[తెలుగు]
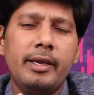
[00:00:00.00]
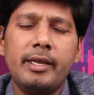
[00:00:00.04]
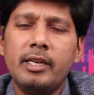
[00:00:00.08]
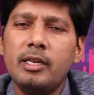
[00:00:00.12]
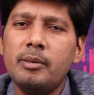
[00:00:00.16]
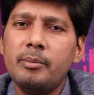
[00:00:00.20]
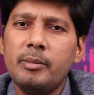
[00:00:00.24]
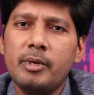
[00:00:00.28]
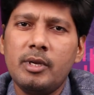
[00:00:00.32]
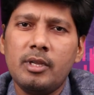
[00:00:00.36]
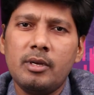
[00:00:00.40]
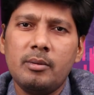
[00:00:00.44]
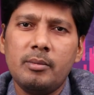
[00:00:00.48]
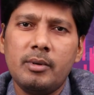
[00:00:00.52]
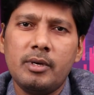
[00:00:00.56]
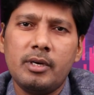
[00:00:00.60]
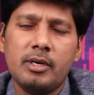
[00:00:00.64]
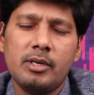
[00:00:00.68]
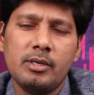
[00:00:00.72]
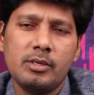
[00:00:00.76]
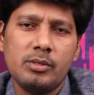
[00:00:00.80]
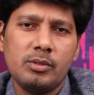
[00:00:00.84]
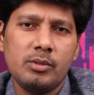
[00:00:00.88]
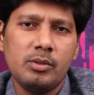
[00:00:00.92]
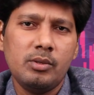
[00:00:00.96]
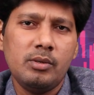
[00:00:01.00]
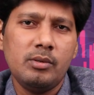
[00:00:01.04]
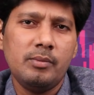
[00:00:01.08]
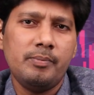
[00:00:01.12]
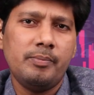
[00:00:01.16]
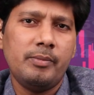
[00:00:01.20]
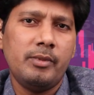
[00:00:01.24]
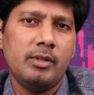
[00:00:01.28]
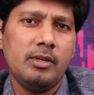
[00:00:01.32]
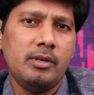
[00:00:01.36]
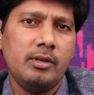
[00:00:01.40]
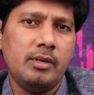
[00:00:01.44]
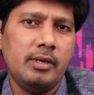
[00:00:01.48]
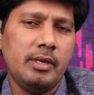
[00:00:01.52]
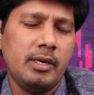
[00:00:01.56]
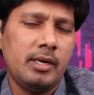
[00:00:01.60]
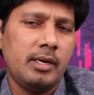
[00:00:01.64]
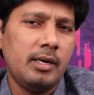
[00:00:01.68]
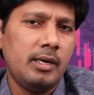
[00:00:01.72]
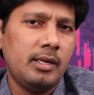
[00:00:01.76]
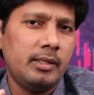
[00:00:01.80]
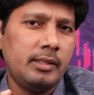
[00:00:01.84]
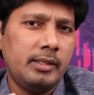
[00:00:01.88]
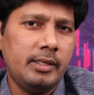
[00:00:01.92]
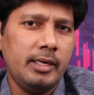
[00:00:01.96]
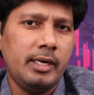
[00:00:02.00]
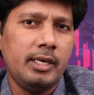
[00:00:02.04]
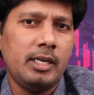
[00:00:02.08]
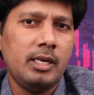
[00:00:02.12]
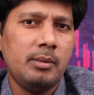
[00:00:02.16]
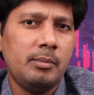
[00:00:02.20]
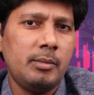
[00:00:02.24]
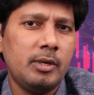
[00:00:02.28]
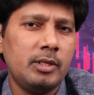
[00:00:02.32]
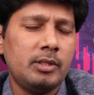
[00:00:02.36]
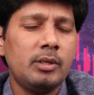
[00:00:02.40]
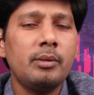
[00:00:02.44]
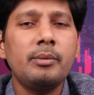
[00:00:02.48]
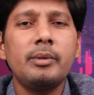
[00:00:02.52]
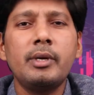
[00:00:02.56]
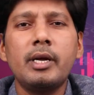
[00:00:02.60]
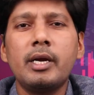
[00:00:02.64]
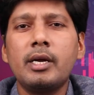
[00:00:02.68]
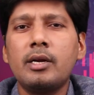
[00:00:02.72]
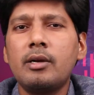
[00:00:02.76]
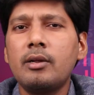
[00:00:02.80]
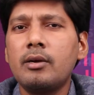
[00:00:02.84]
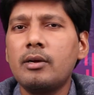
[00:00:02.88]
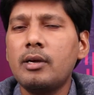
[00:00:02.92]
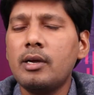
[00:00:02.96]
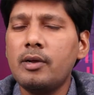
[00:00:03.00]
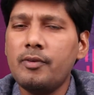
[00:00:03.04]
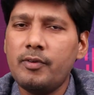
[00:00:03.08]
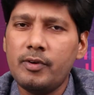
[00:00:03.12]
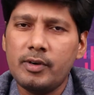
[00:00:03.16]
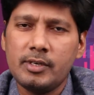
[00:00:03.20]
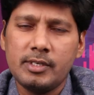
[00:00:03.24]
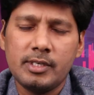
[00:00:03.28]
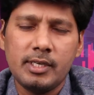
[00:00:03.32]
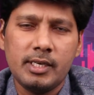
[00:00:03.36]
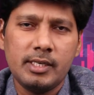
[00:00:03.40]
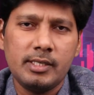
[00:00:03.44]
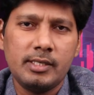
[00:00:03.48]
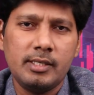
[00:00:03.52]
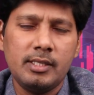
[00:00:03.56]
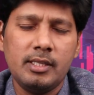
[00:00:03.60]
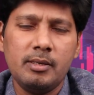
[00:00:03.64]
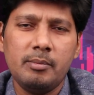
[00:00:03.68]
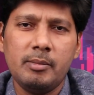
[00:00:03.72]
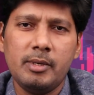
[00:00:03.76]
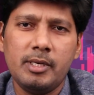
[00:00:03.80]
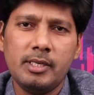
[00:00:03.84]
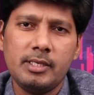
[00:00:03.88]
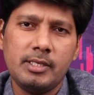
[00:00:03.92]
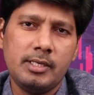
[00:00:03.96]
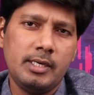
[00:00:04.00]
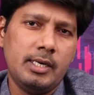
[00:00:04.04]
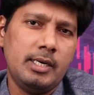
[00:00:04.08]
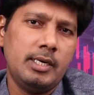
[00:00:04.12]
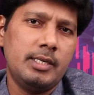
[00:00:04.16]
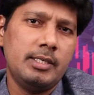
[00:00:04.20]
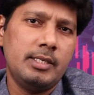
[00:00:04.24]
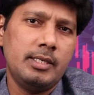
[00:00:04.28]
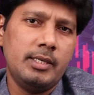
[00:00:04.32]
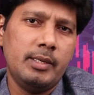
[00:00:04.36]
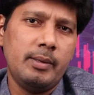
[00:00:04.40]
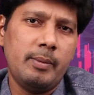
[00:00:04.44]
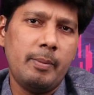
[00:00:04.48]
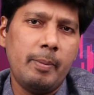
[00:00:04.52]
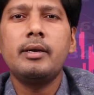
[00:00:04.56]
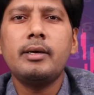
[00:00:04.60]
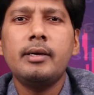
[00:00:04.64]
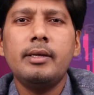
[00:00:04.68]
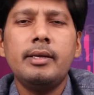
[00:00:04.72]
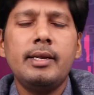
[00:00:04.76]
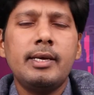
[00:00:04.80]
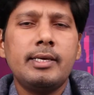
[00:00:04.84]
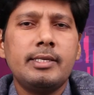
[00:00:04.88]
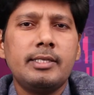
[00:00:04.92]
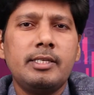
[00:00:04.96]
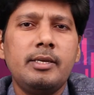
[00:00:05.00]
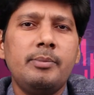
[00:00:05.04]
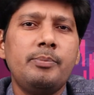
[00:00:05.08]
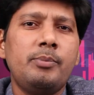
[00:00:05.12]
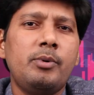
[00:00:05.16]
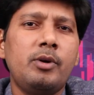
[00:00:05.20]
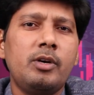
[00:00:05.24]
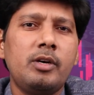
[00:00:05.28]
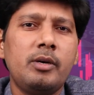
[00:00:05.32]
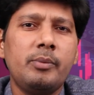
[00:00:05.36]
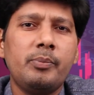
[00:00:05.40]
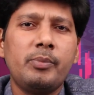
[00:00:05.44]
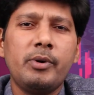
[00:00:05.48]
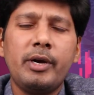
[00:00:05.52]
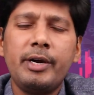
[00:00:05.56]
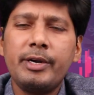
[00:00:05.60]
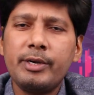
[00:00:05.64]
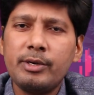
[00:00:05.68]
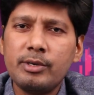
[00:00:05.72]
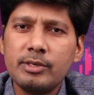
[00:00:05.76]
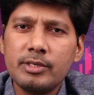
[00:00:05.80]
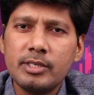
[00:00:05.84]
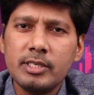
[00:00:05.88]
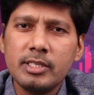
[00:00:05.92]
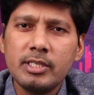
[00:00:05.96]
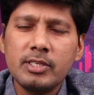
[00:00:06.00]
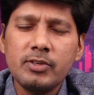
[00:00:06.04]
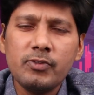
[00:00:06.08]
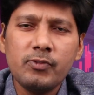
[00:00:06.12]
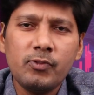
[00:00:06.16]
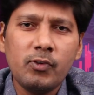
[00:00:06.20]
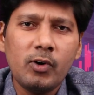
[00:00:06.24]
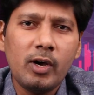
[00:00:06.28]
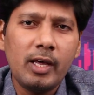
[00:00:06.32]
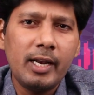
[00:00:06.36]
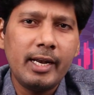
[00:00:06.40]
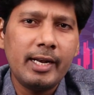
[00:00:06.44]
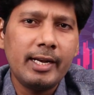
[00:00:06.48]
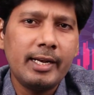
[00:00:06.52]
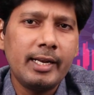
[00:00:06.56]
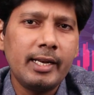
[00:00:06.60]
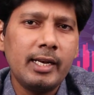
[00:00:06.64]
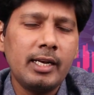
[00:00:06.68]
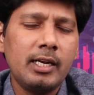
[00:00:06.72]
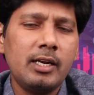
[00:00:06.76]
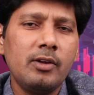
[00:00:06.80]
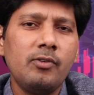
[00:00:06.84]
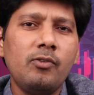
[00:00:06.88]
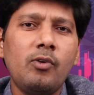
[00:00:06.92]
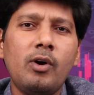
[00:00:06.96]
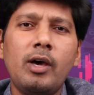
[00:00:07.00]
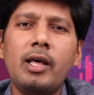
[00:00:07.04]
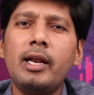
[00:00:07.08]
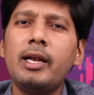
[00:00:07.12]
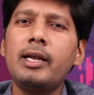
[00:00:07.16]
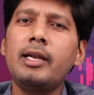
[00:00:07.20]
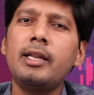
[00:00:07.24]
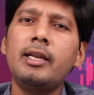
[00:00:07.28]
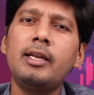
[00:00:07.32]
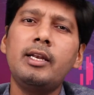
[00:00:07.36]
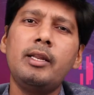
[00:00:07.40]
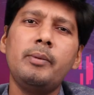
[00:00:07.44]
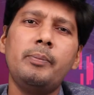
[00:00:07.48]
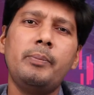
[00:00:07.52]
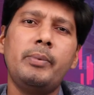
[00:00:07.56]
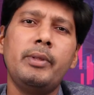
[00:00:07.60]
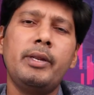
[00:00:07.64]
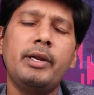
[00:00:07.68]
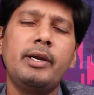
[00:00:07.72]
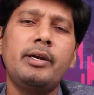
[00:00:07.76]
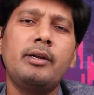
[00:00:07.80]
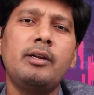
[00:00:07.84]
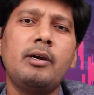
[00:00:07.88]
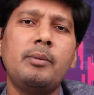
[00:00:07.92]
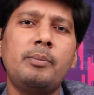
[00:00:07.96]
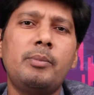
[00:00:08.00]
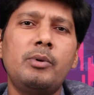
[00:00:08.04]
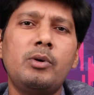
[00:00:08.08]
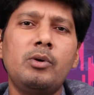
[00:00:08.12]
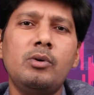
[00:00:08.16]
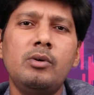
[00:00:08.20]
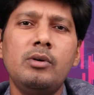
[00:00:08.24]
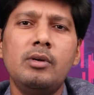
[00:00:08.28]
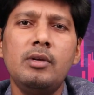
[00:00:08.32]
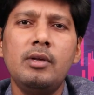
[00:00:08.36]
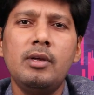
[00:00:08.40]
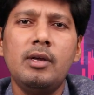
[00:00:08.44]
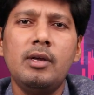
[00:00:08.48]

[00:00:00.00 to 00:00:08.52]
ఎనిమి అనమాట సో ఇక్కడ థీటా మాత్రం నెగిటివ్గా ఎఫెక్ట్ చేస్తుంది మన స్ట్రాటజీని ఇంకా నెక్స్ట్ ఇంపార్టెంట్ పాయింట్ వచ్చేసి వాలిటిలిటీ వాలిటిలిటీ పెరిగినప్పుడు